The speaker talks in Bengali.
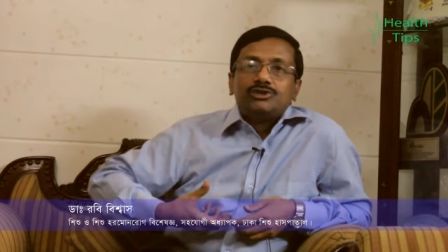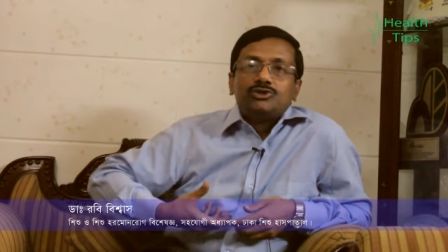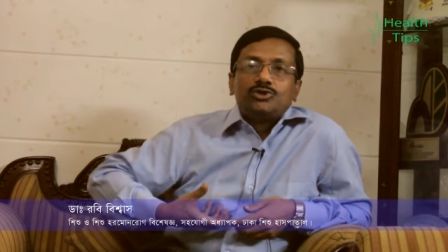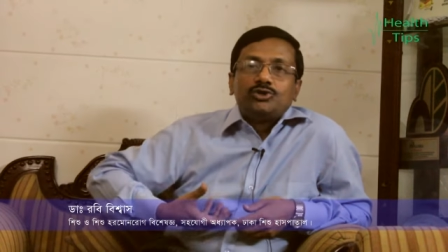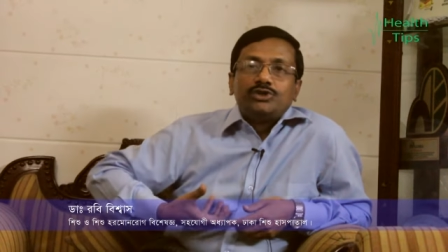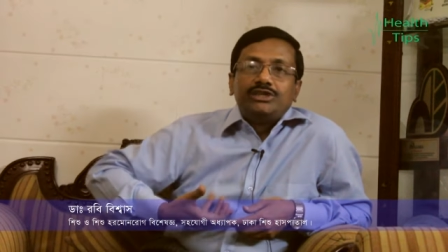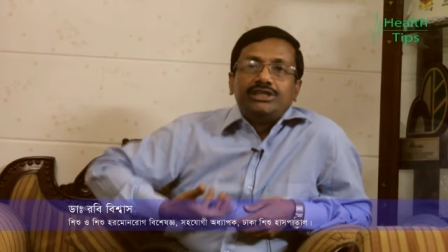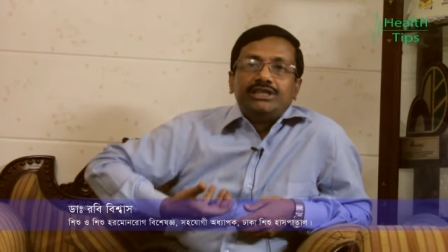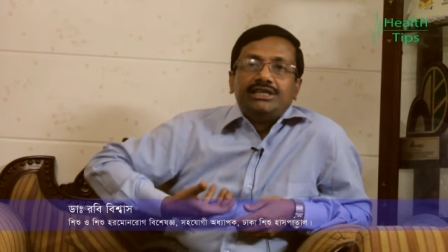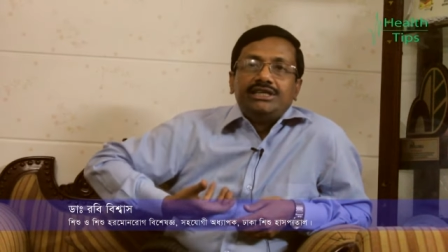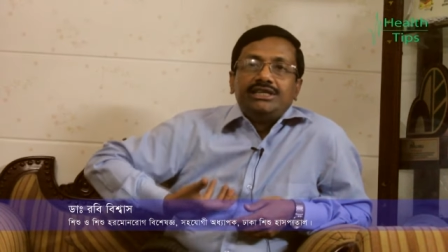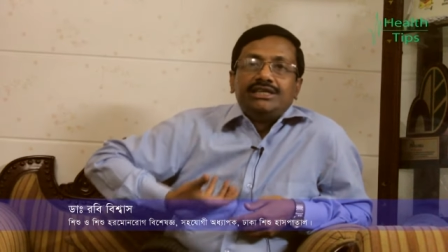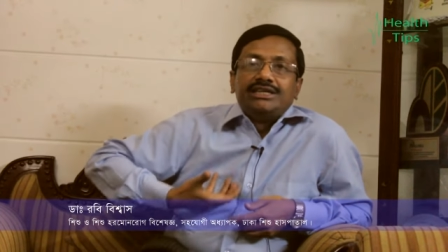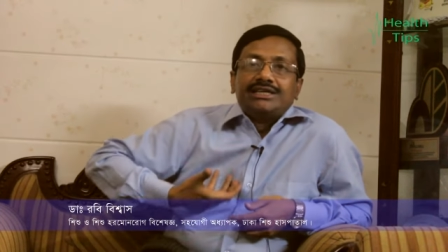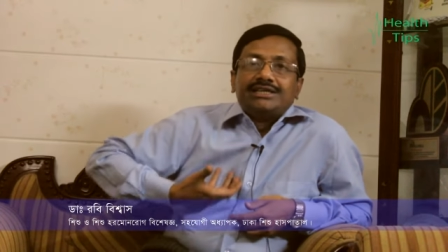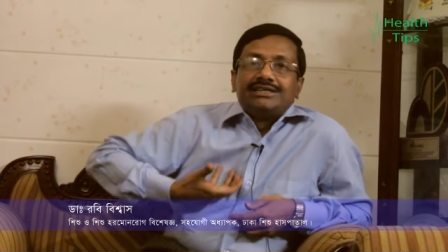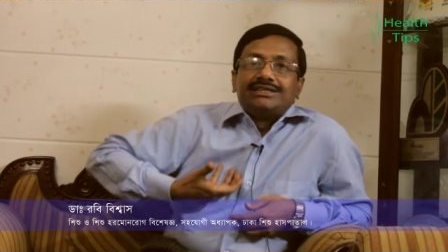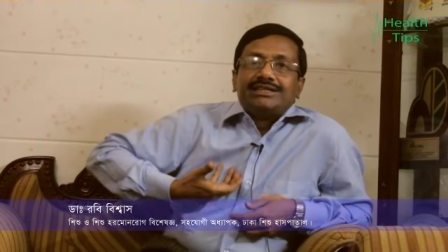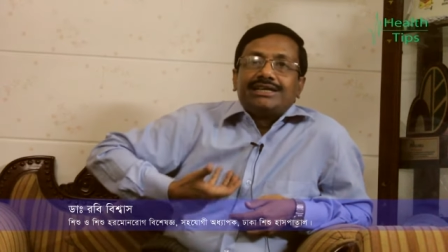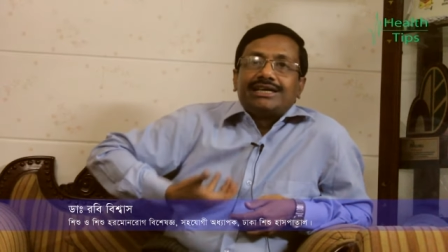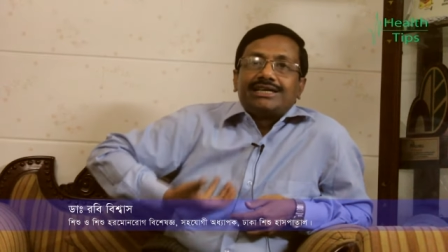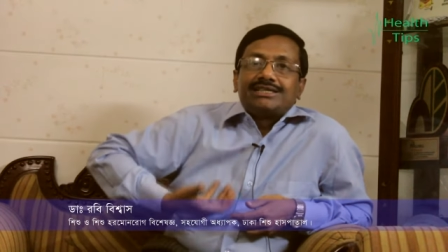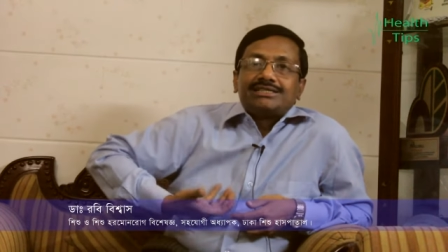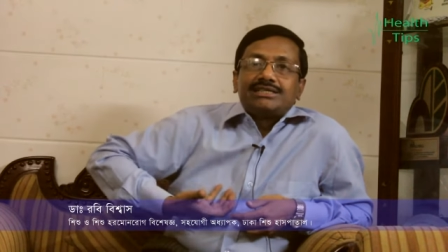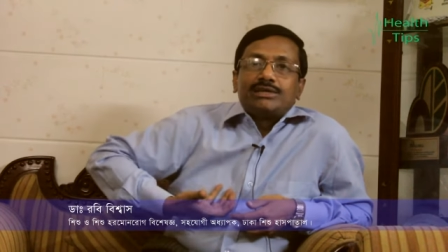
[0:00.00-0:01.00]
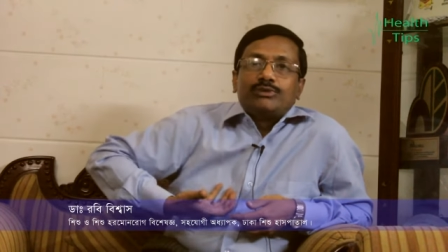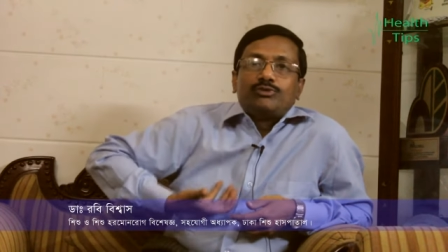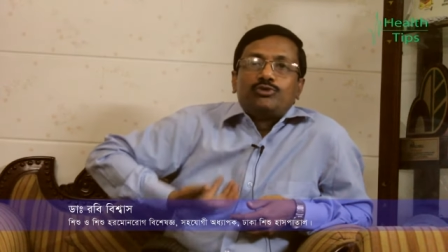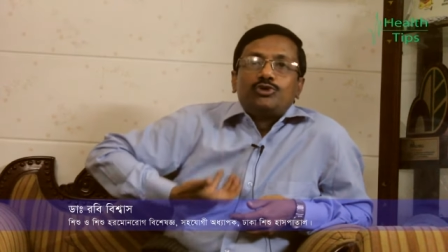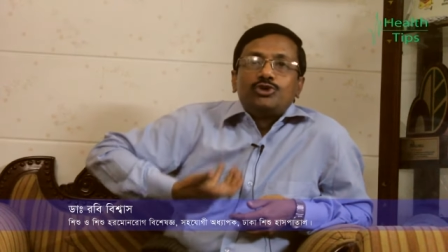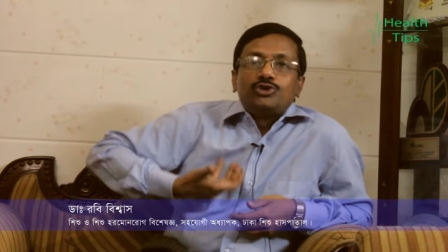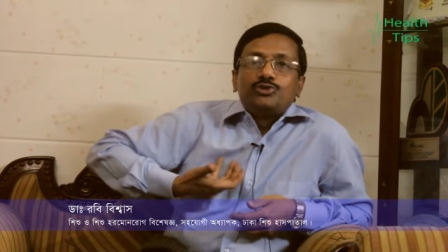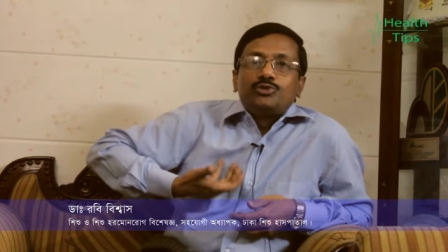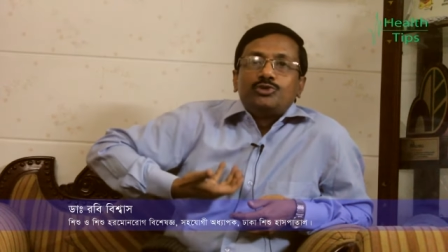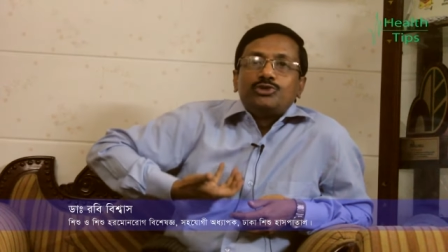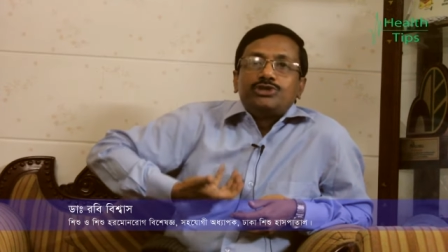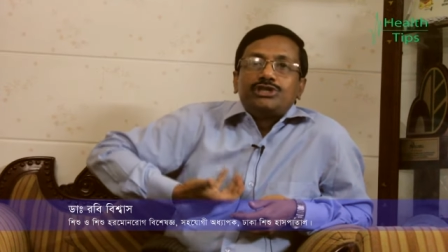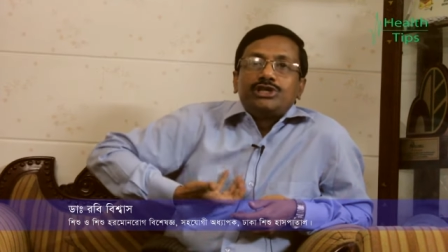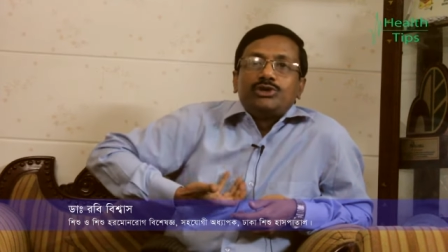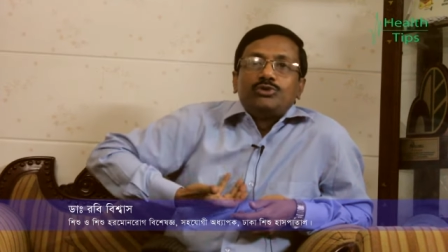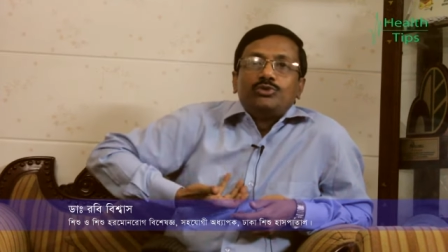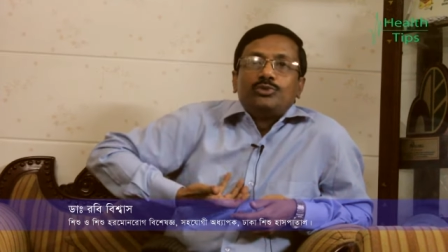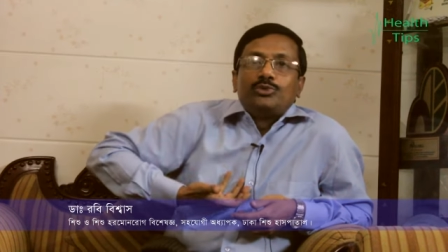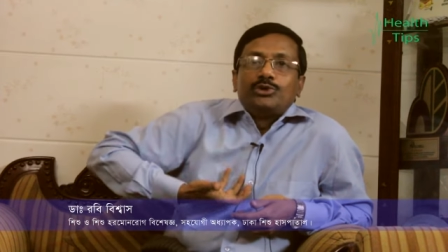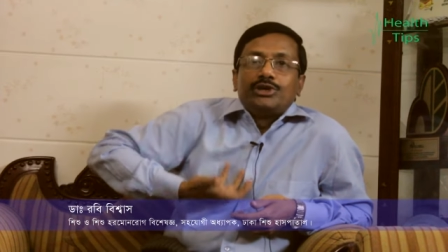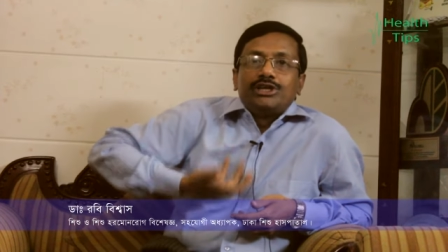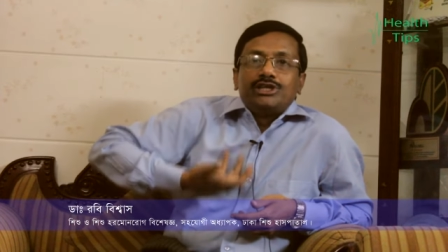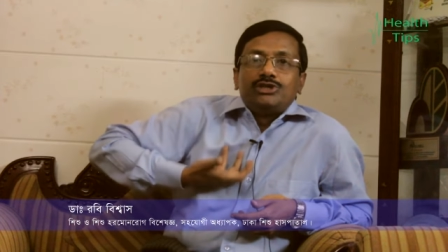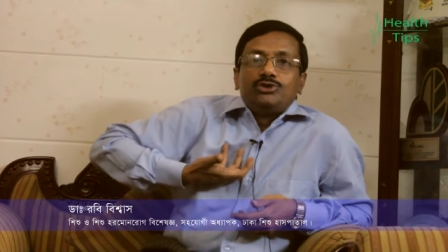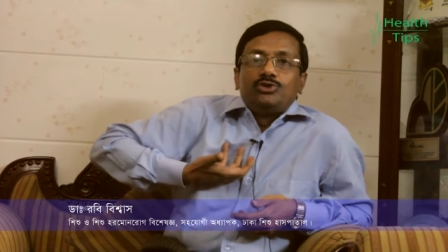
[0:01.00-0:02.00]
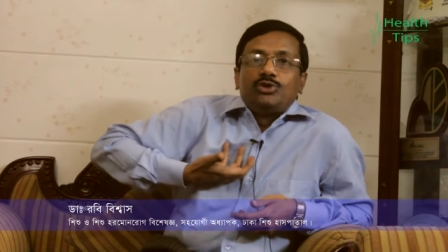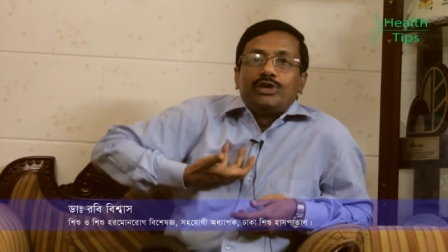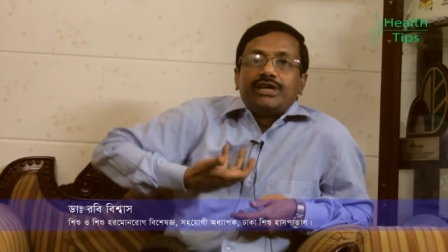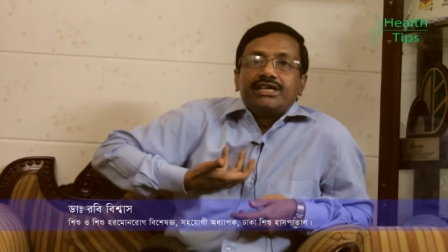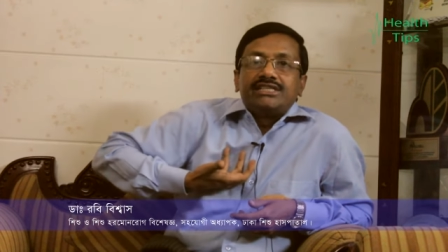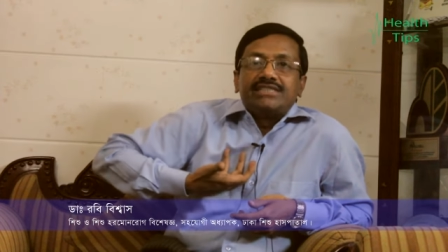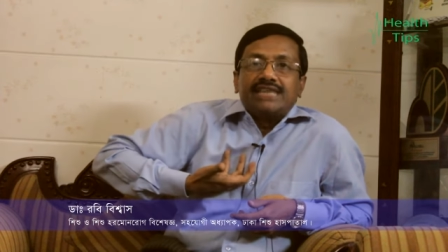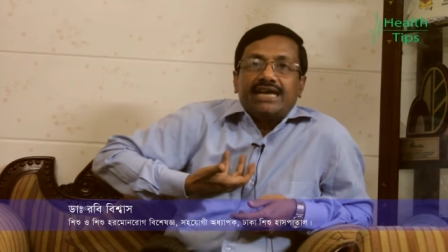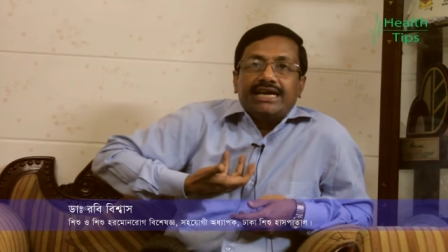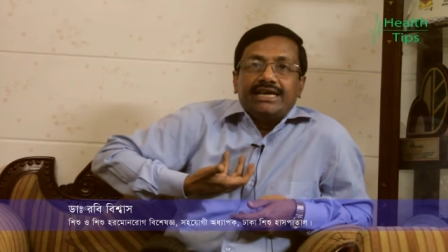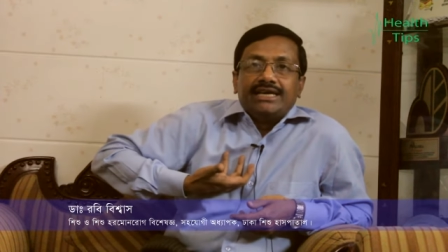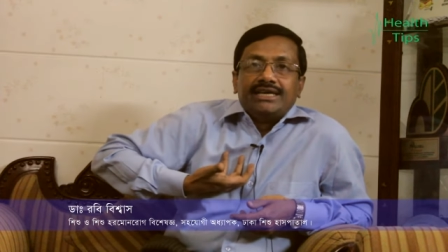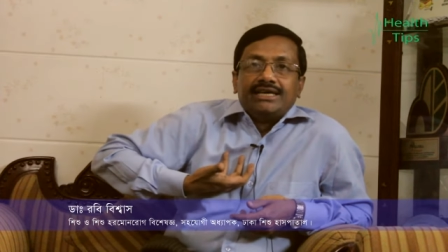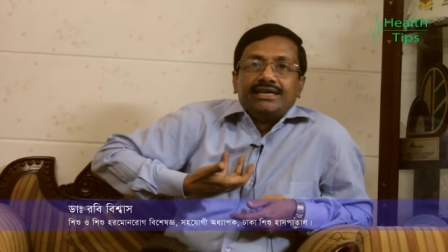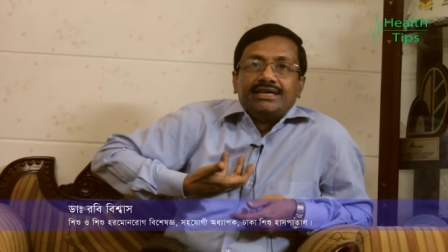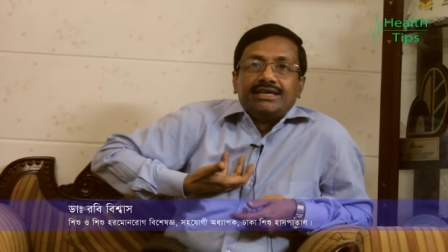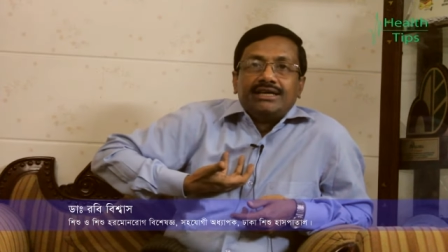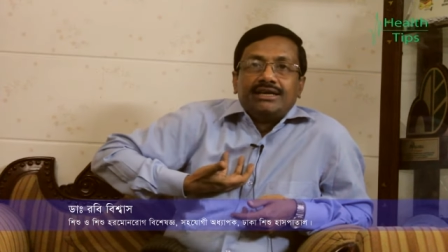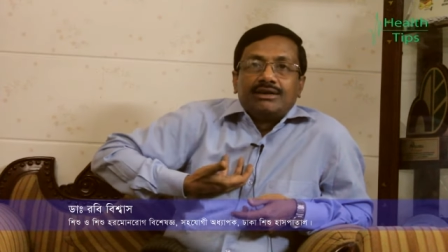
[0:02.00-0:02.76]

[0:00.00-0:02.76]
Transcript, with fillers: যদি দেখা যায় ফুসফুসের উপরে ঢুকে যায়